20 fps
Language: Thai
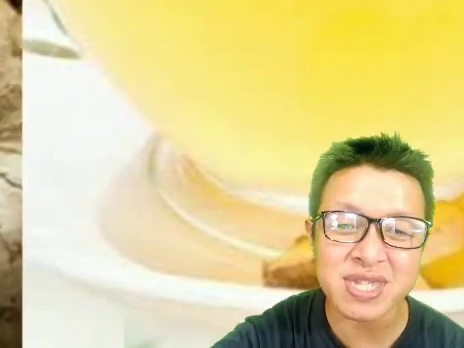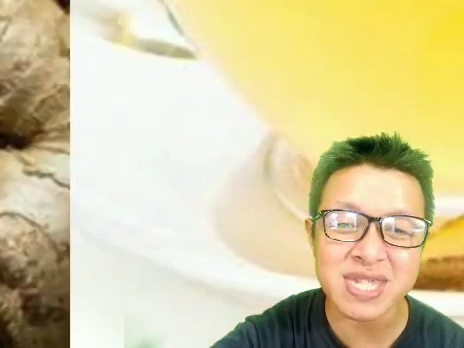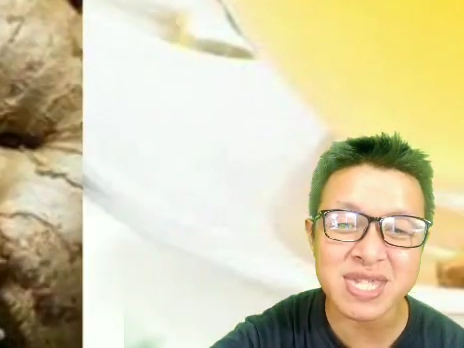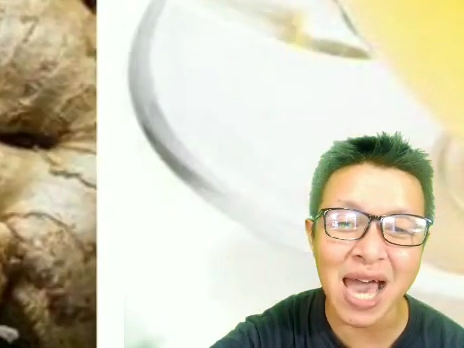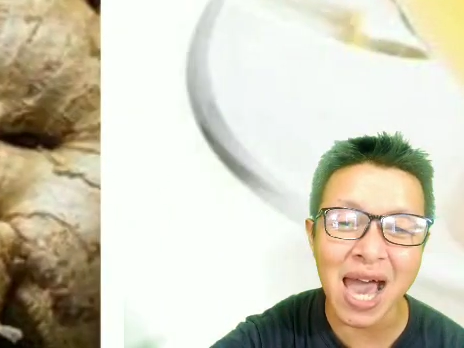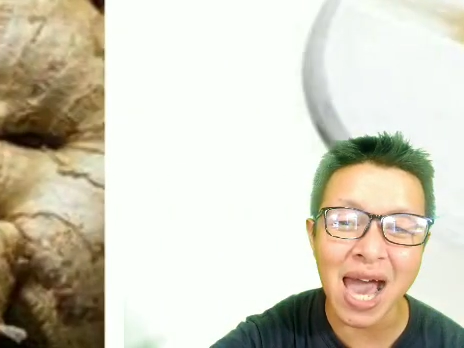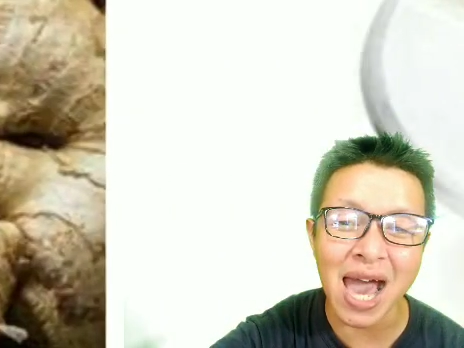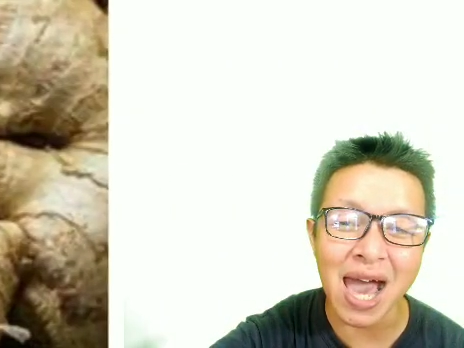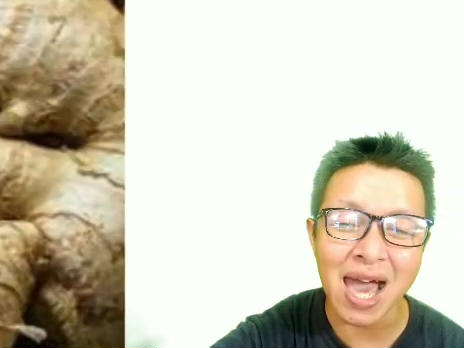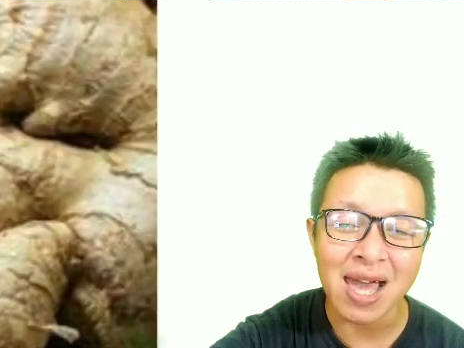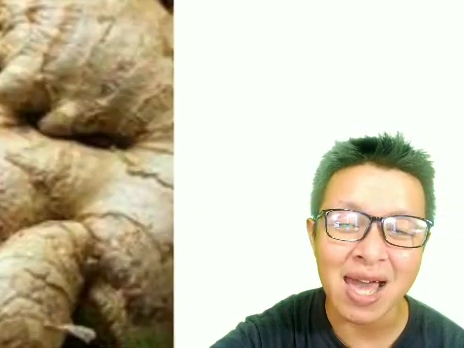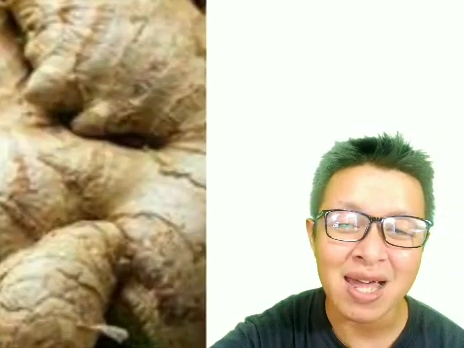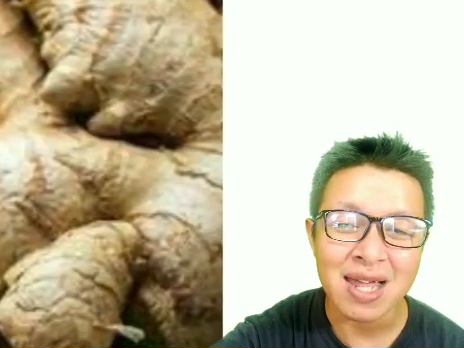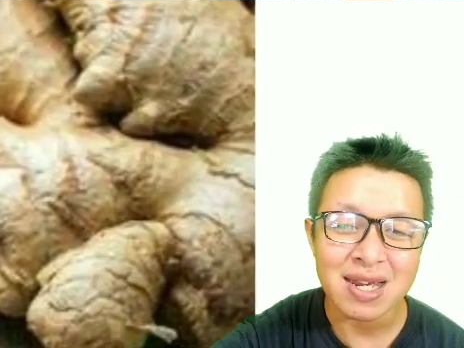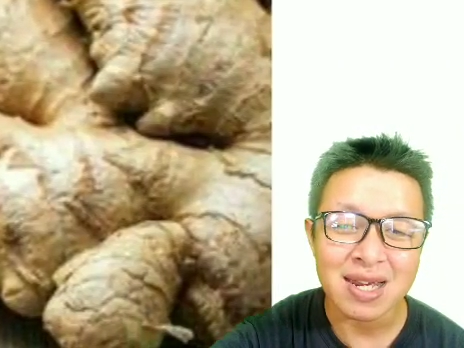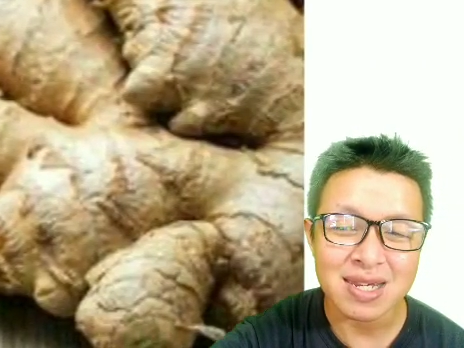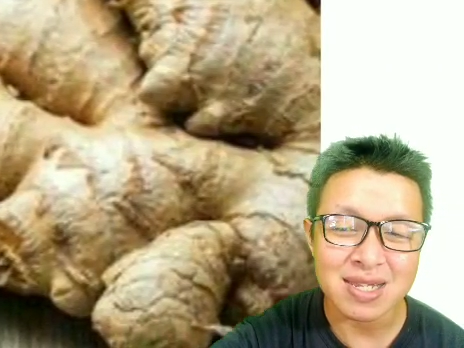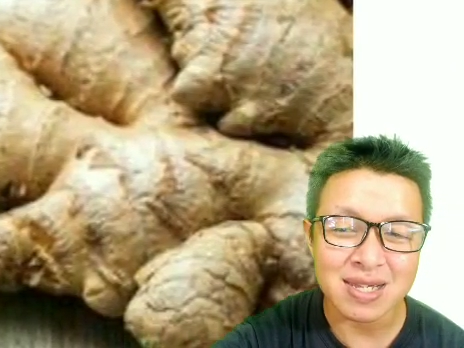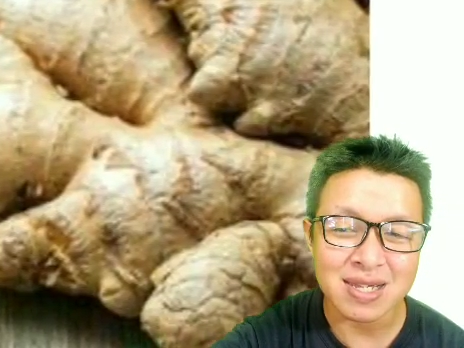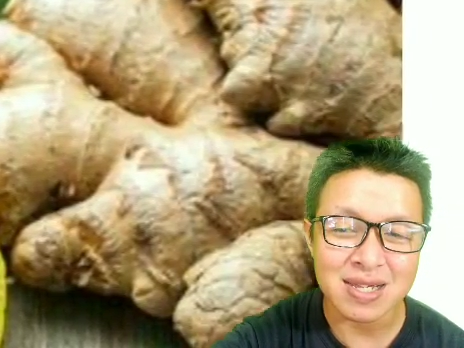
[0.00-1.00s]
ศีรษะ
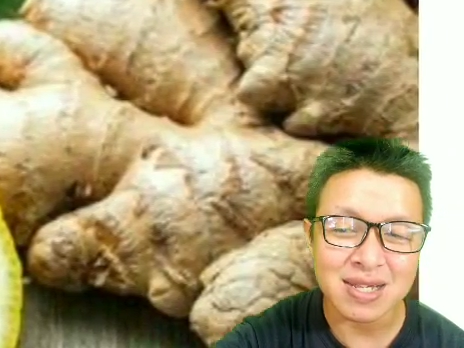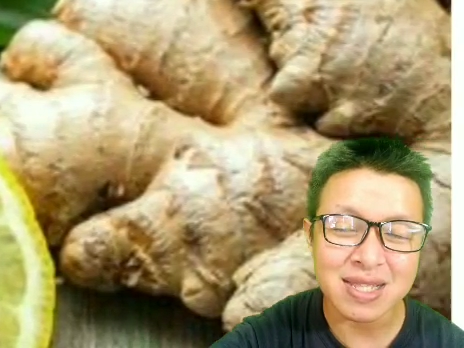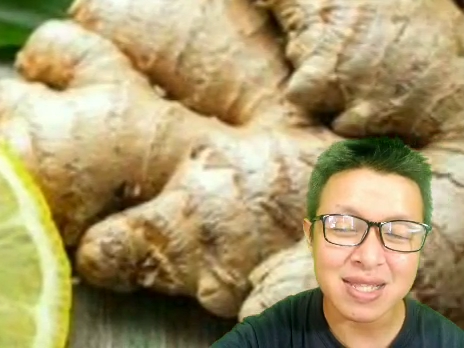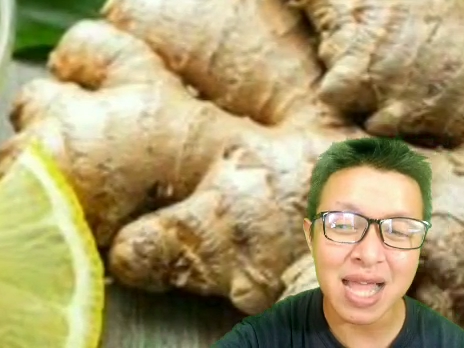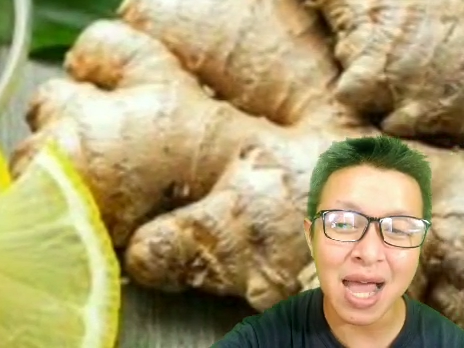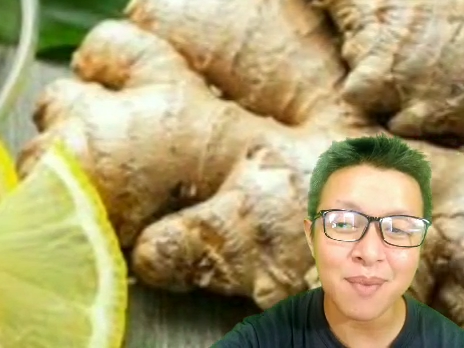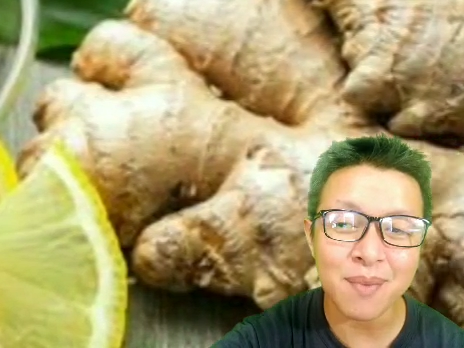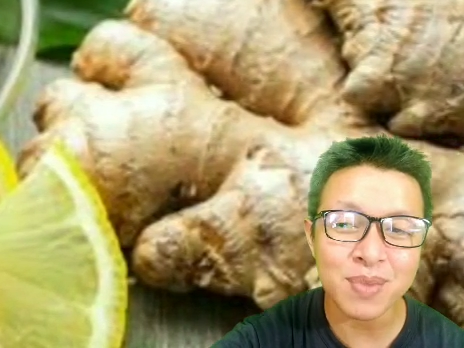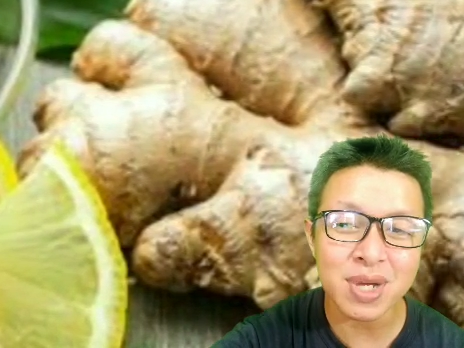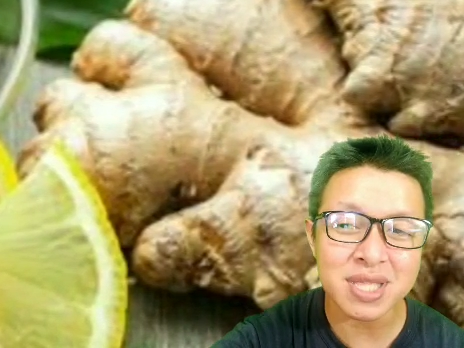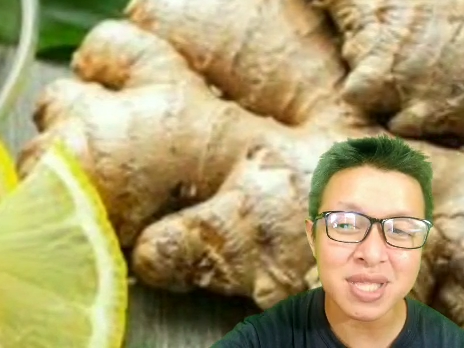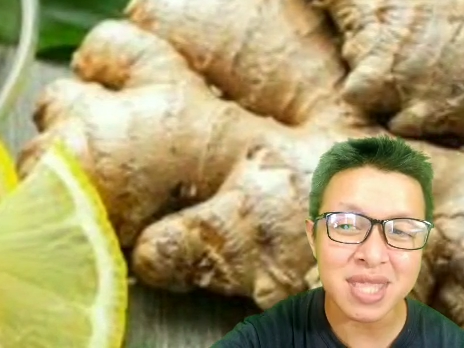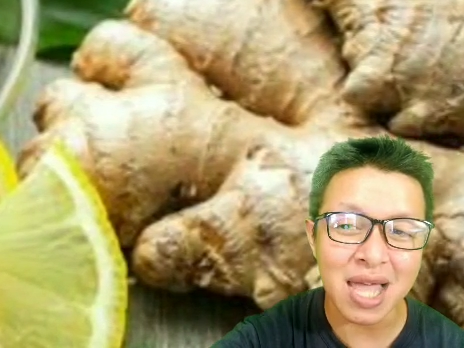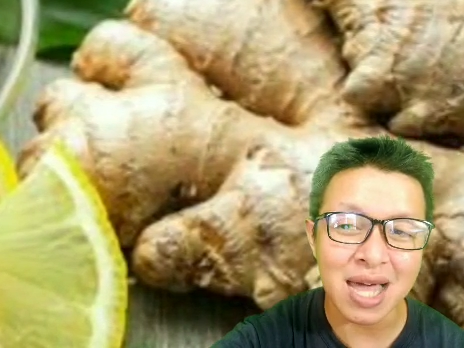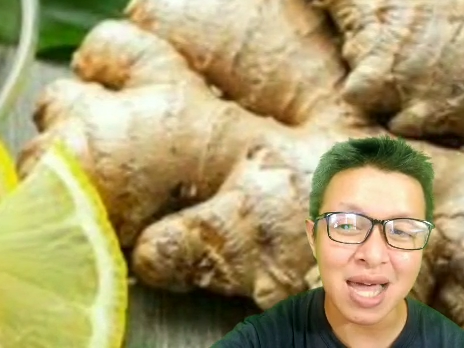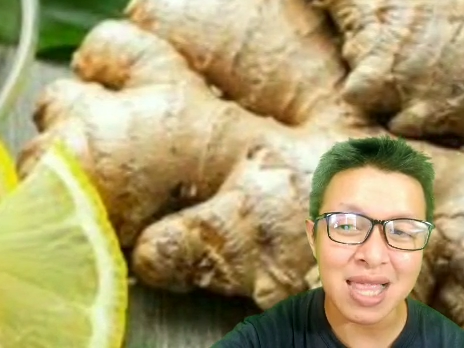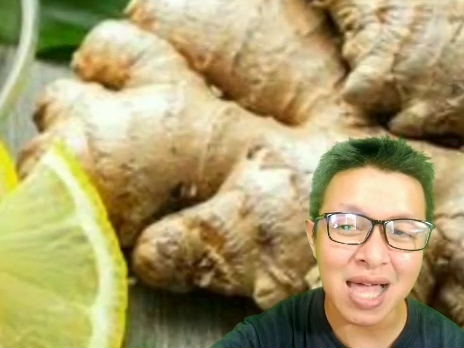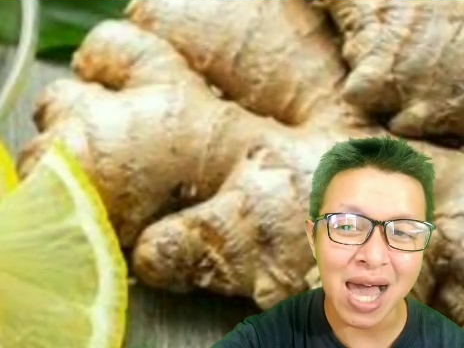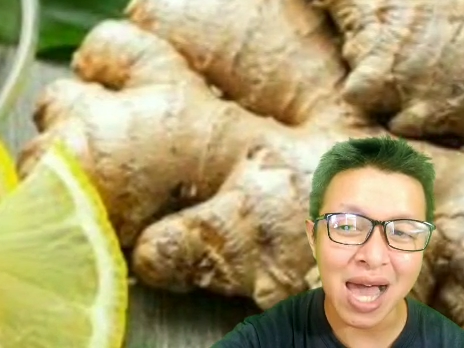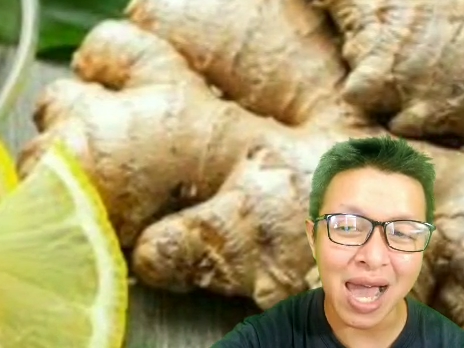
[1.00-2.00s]
หรือหน้ามืด
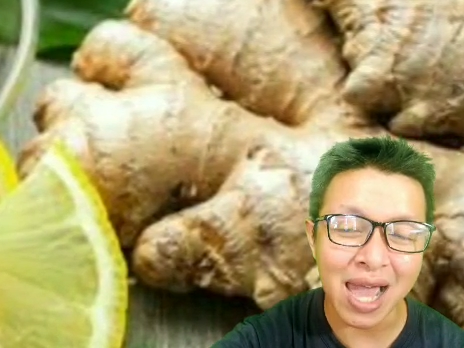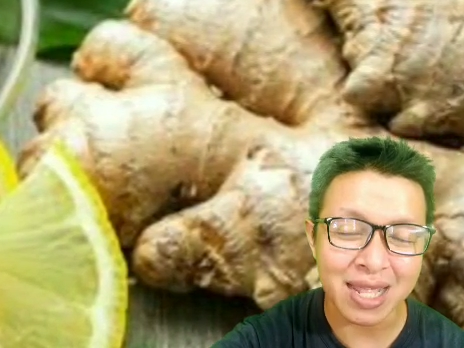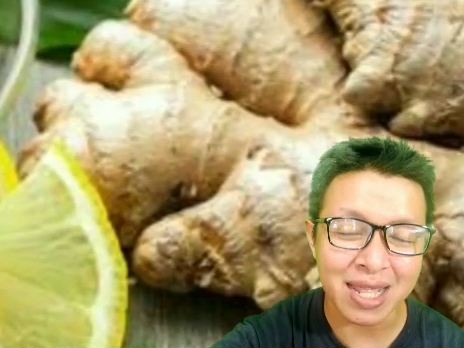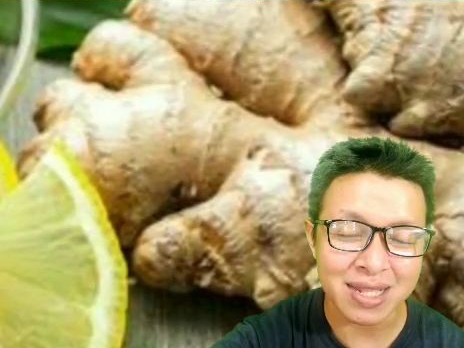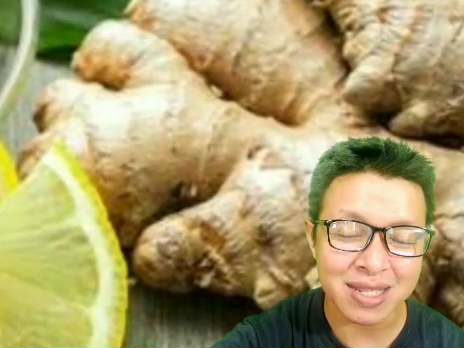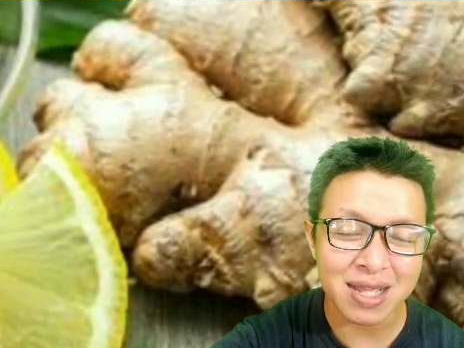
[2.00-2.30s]
ตาลาย